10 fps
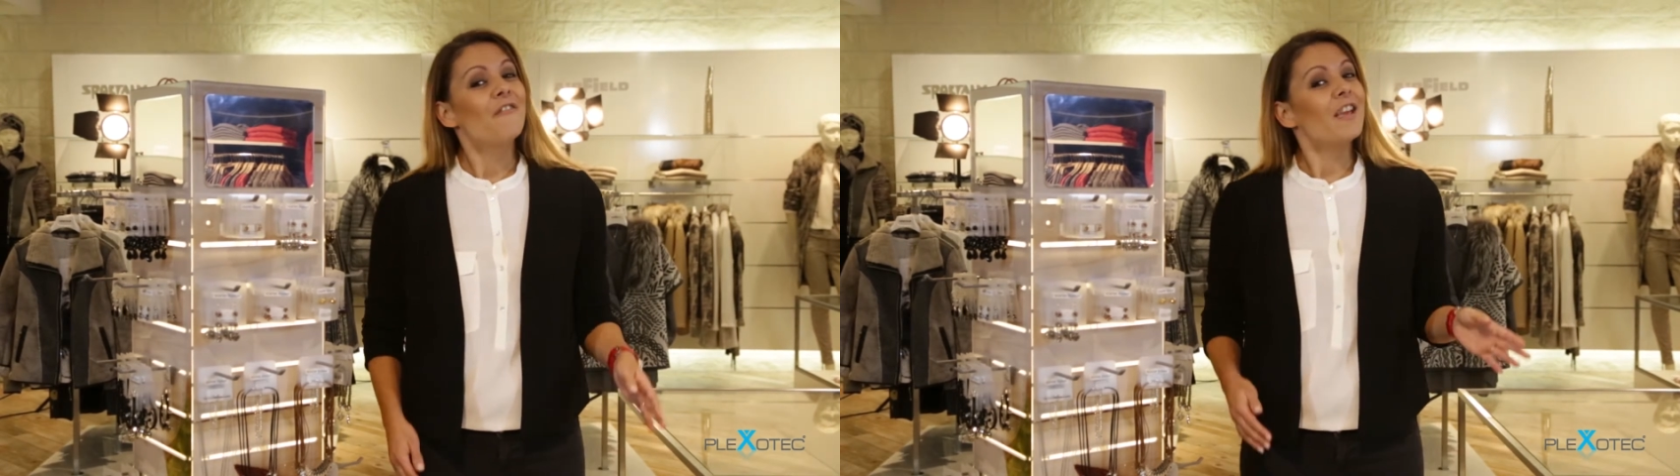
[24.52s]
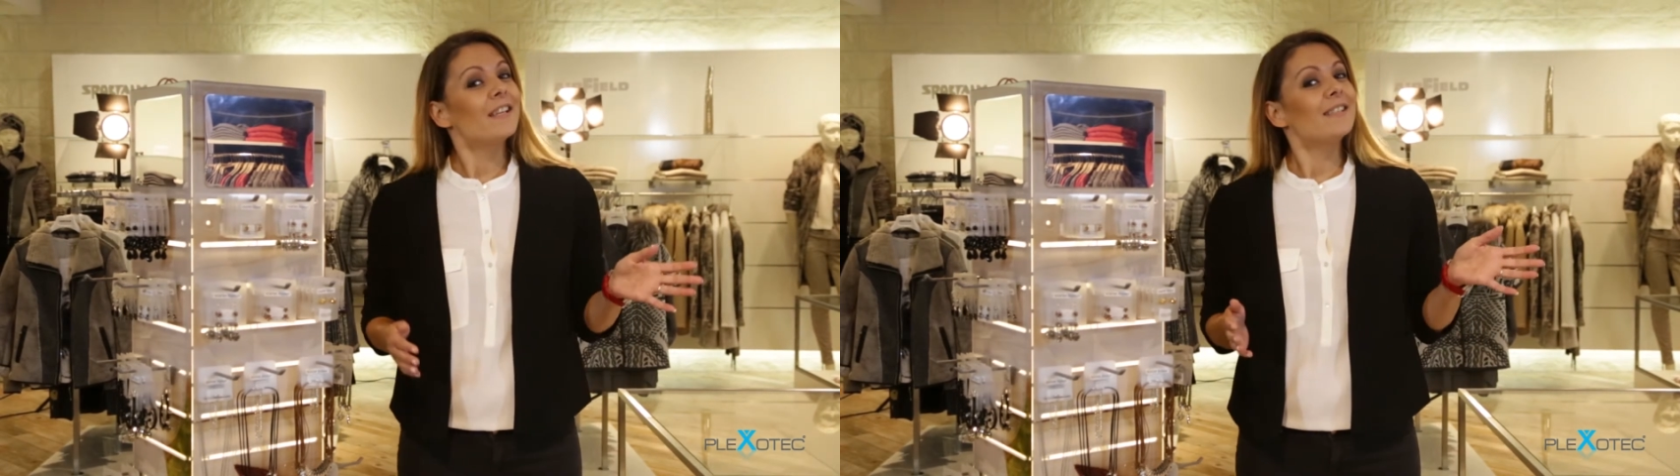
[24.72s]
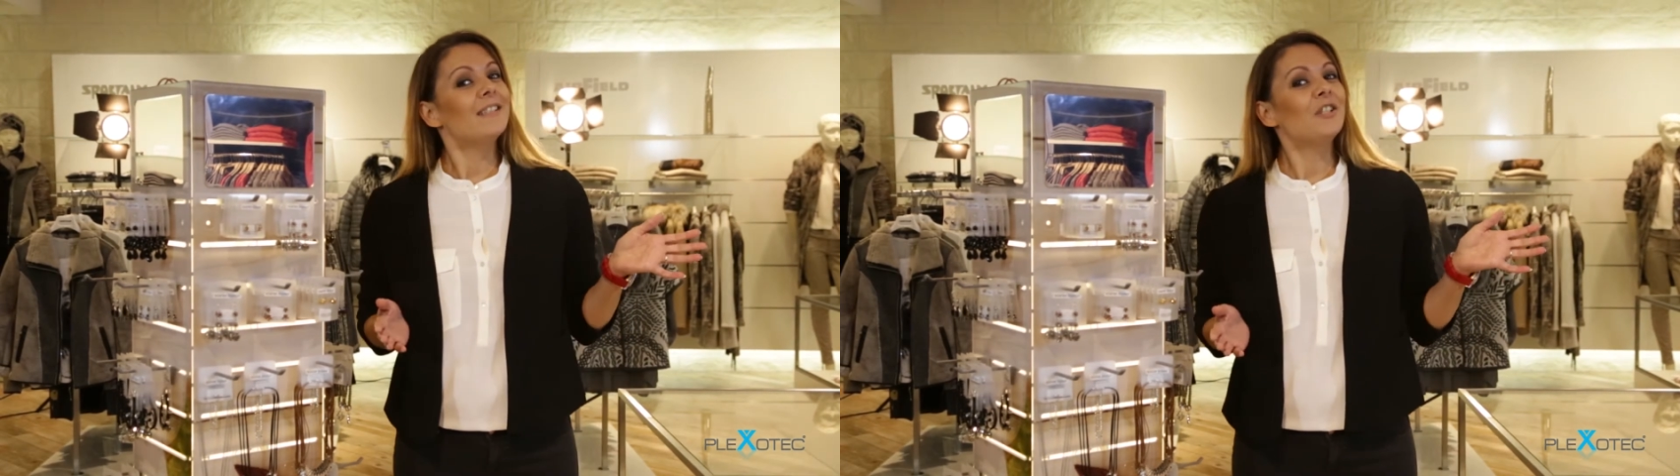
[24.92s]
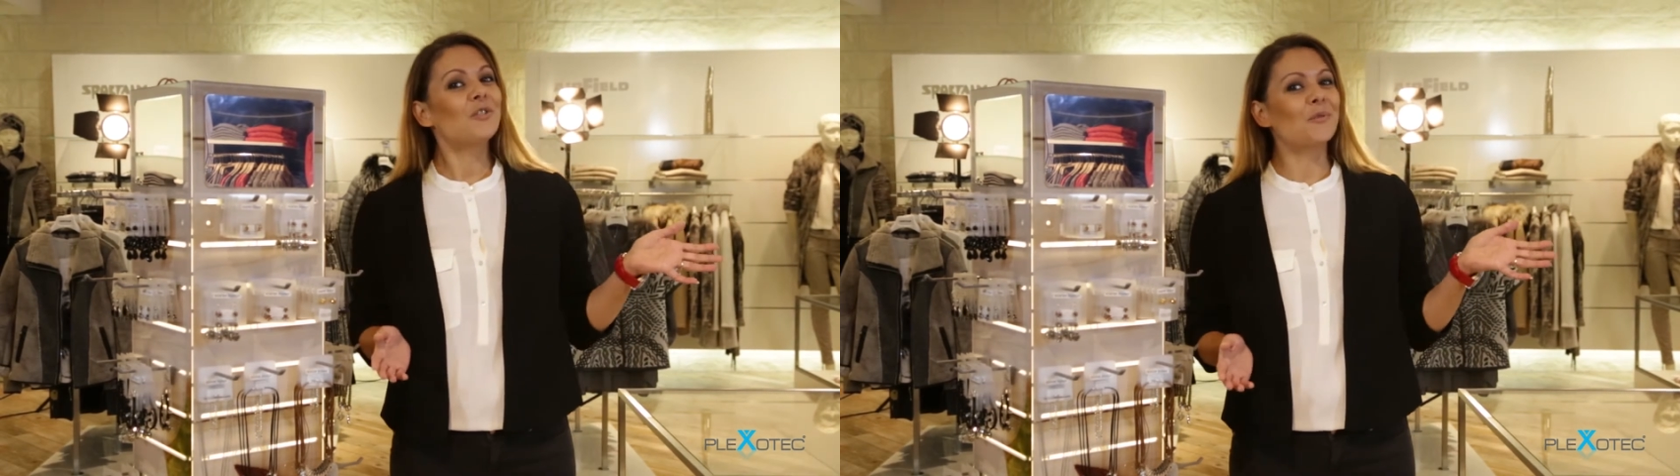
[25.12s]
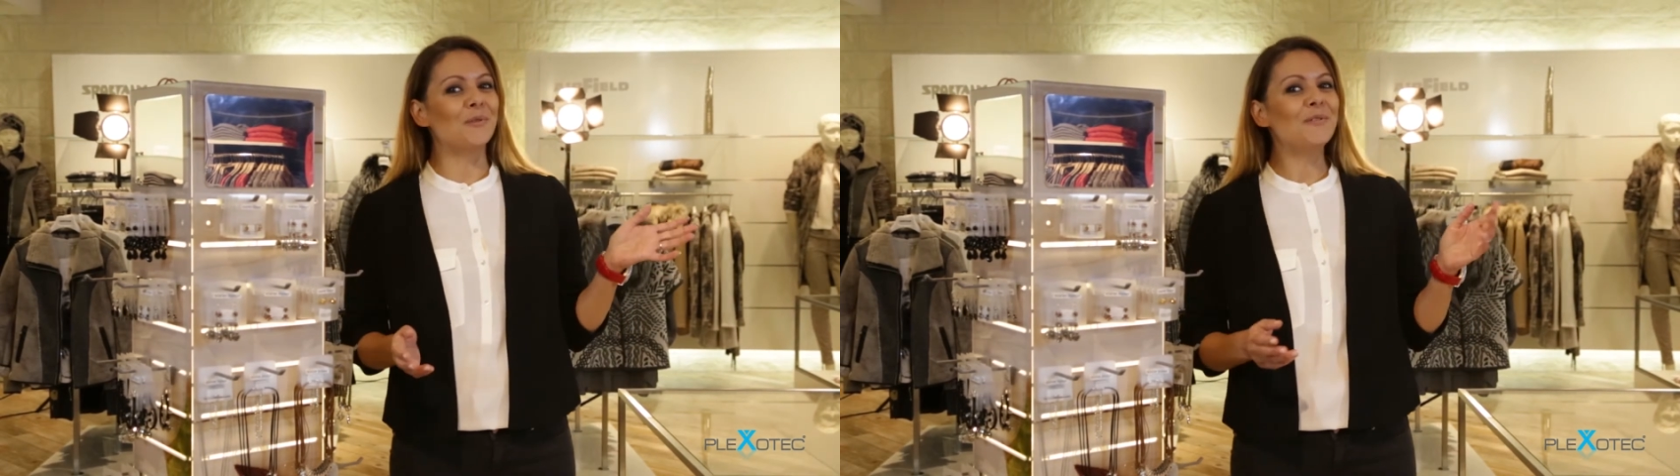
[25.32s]
Wäre es nicht
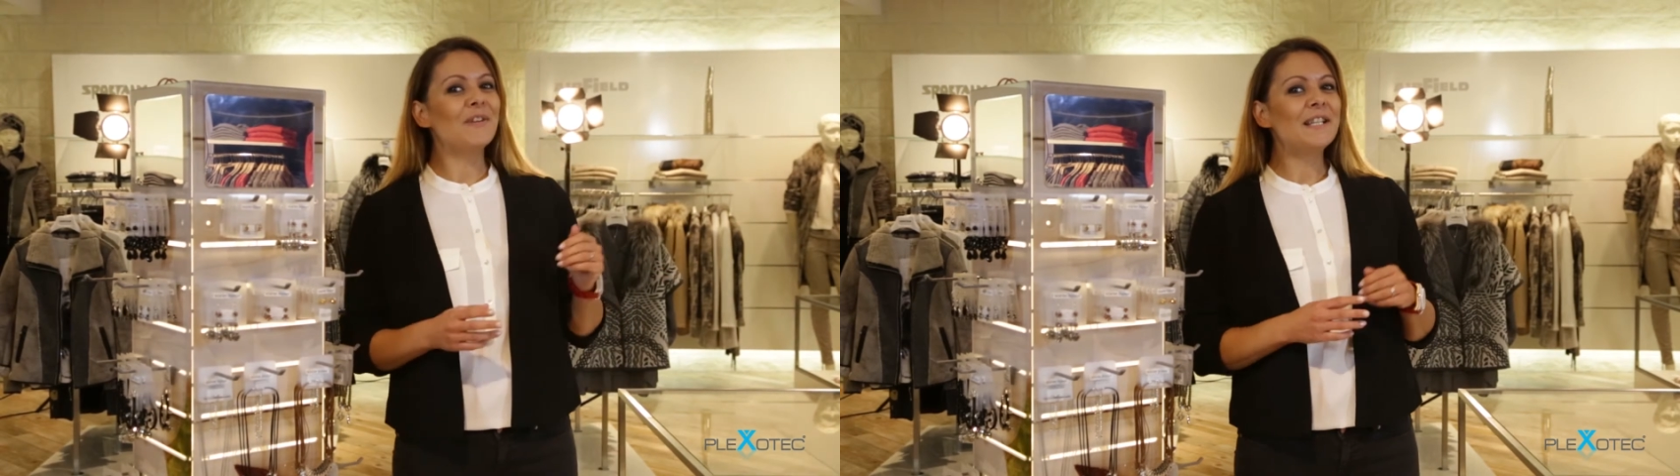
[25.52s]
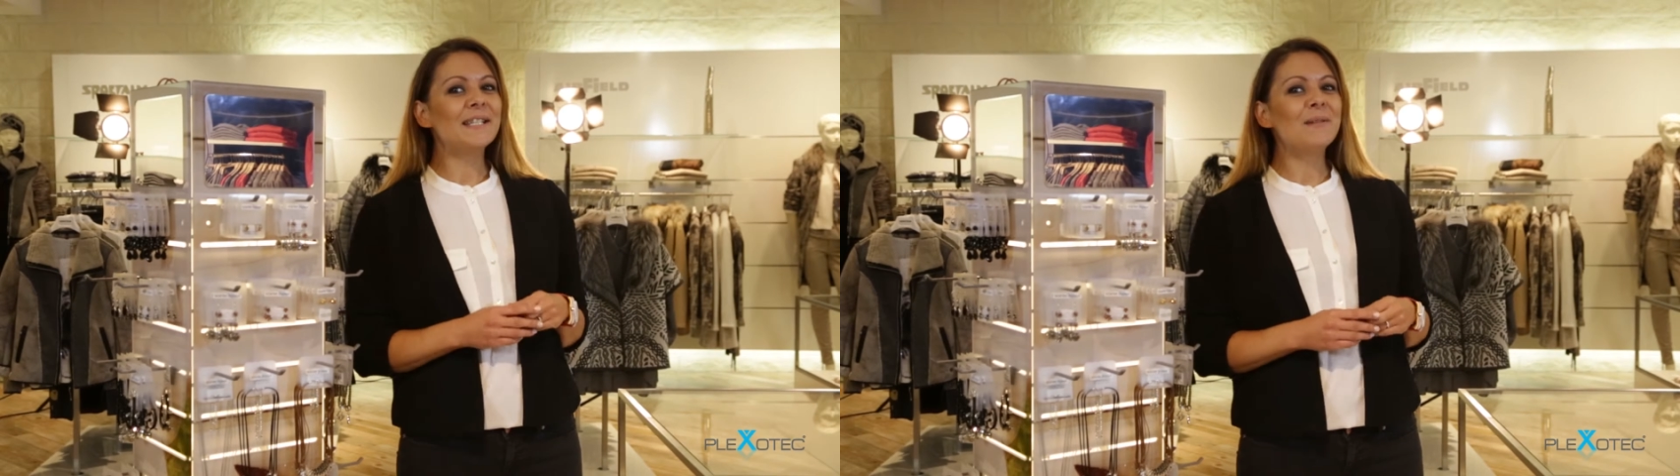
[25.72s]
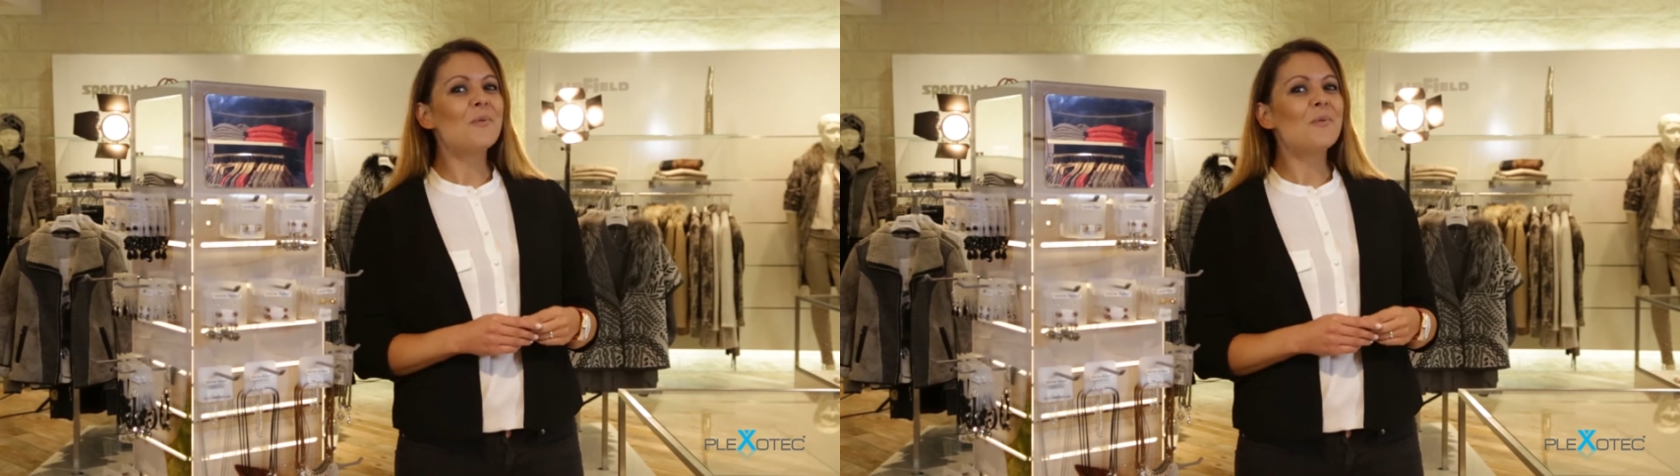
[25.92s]
schön, wenn es die